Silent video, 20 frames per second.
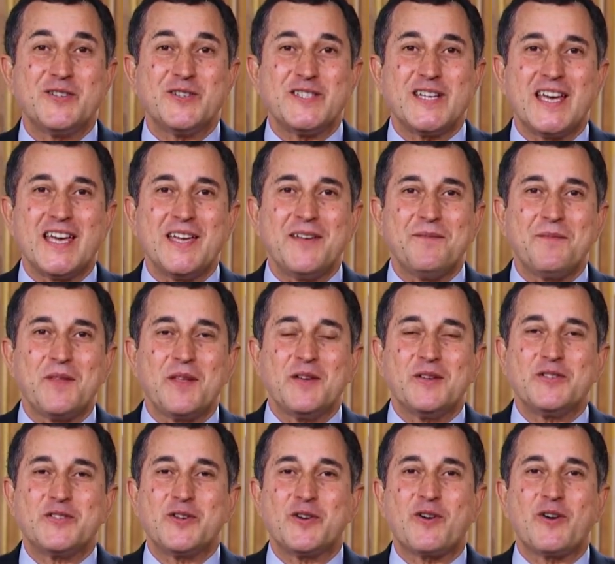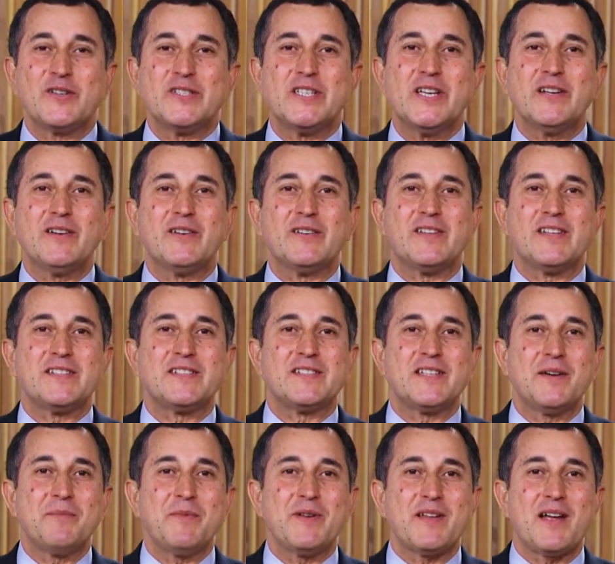Prego che ovunque siate
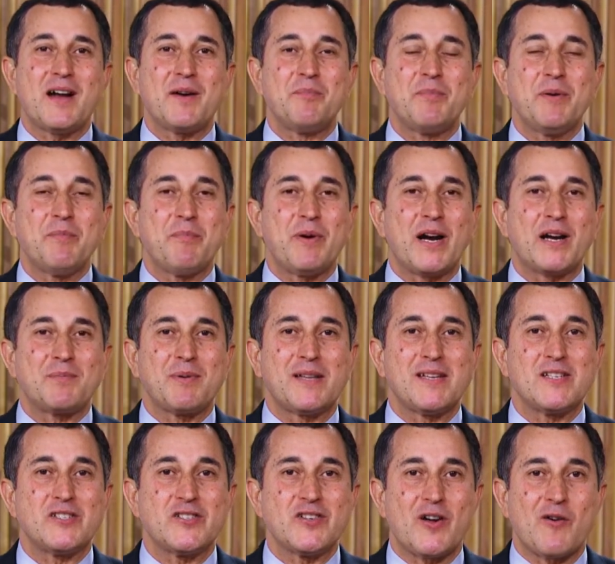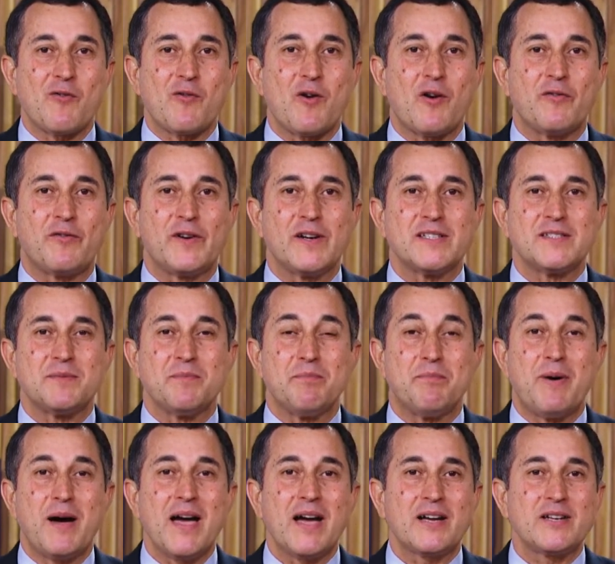possiate godere della presenza dello
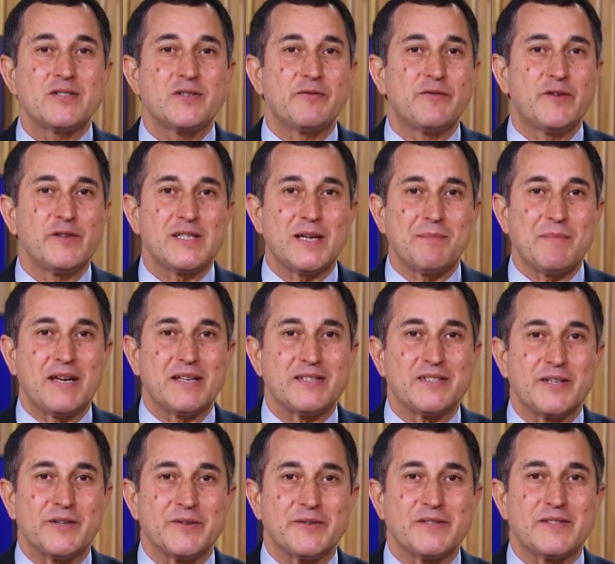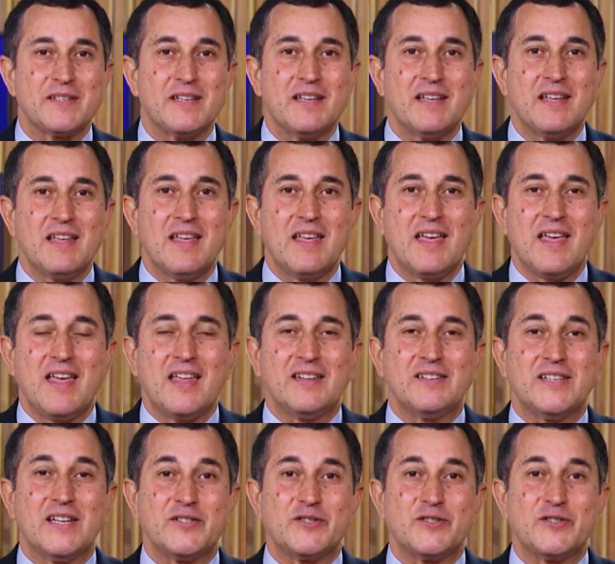Spirito Santo nel vostro cuore.